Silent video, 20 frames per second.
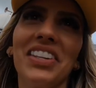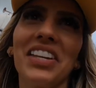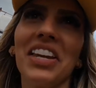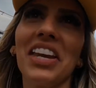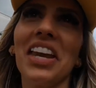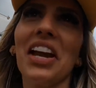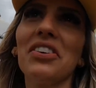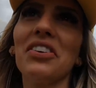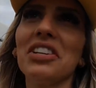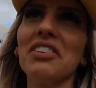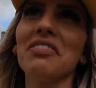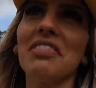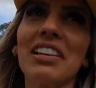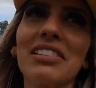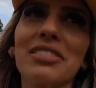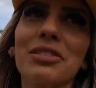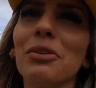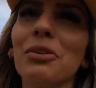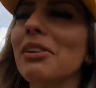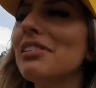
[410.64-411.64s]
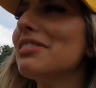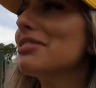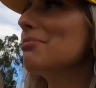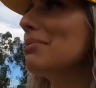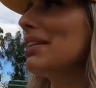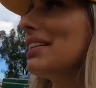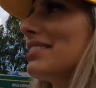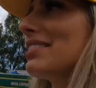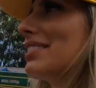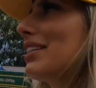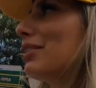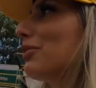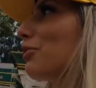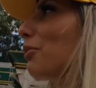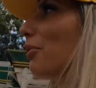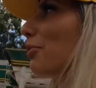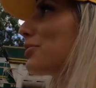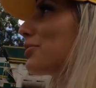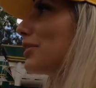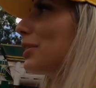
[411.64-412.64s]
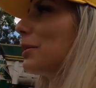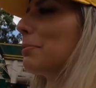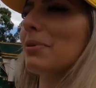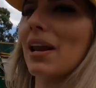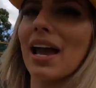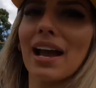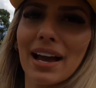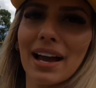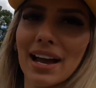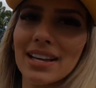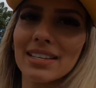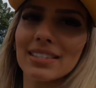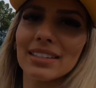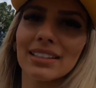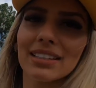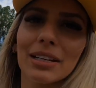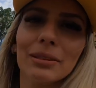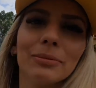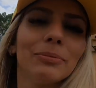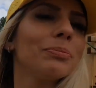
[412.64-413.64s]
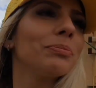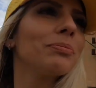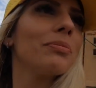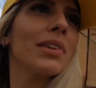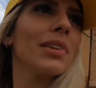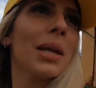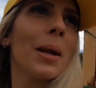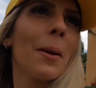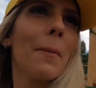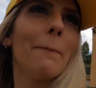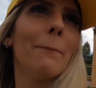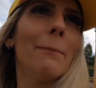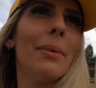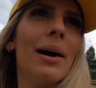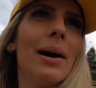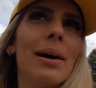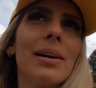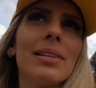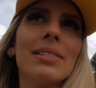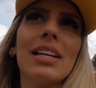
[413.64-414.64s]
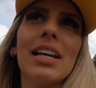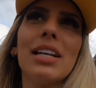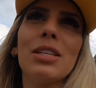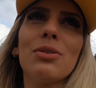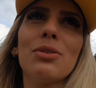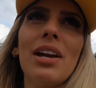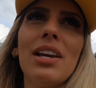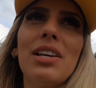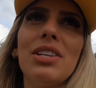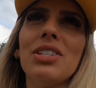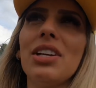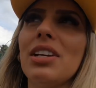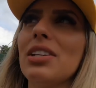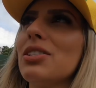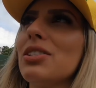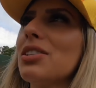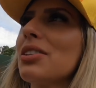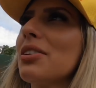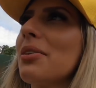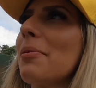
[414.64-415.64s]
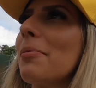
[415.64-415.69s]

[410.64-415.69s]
que eu já faz dois meses que eu não consegui ir pra casa, né? Mas é isso aí, gente.